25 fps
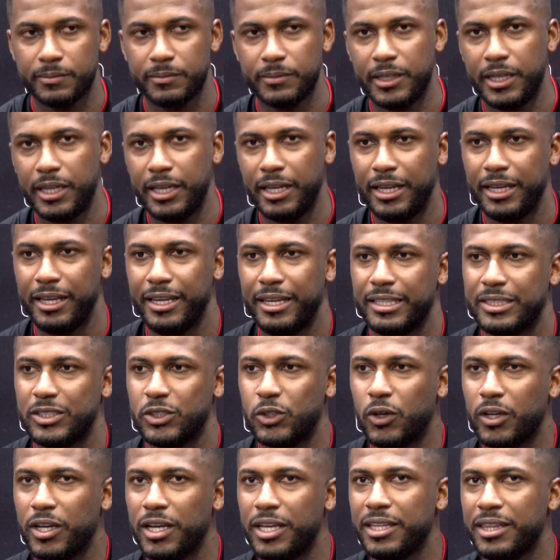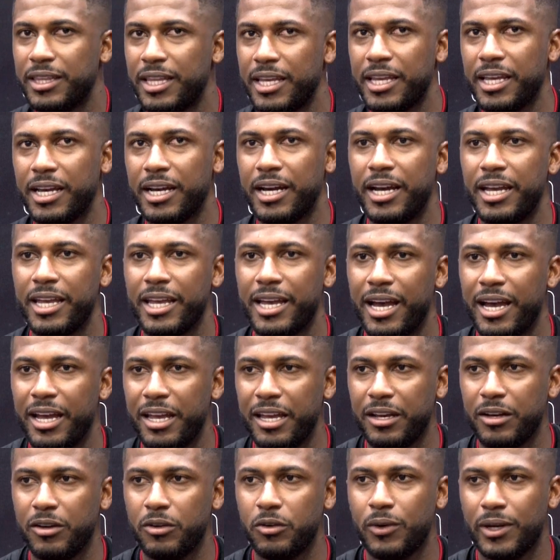É, só quem tem a ganhar
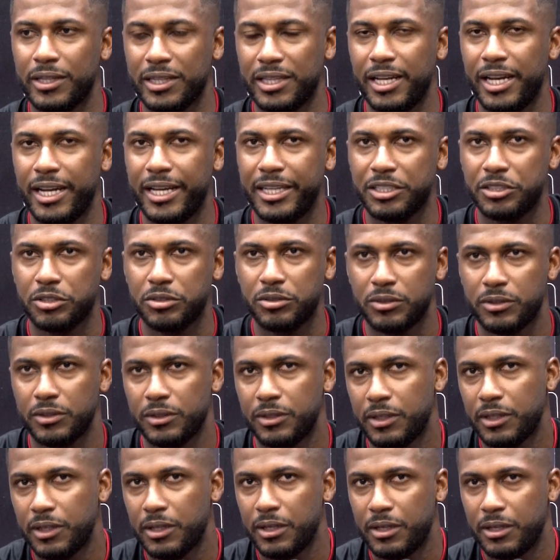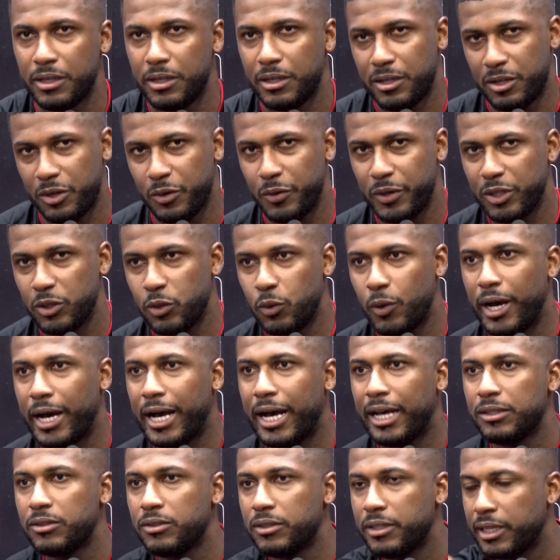é o Atlético. O
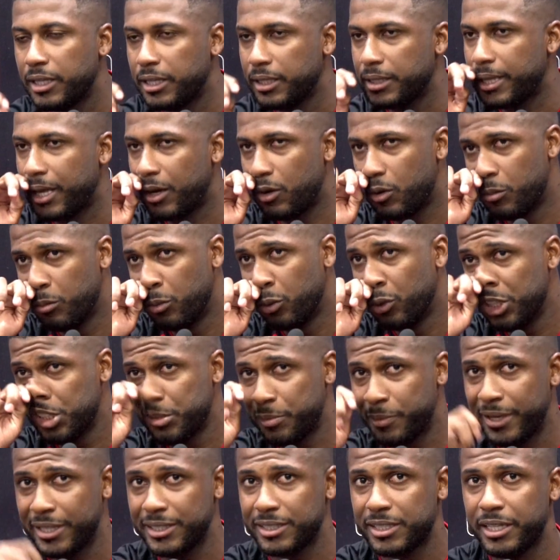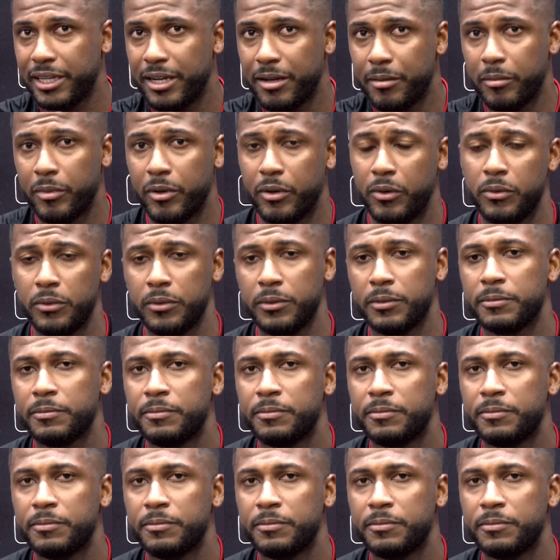Eduardo, né? Tá com boas peças na mão.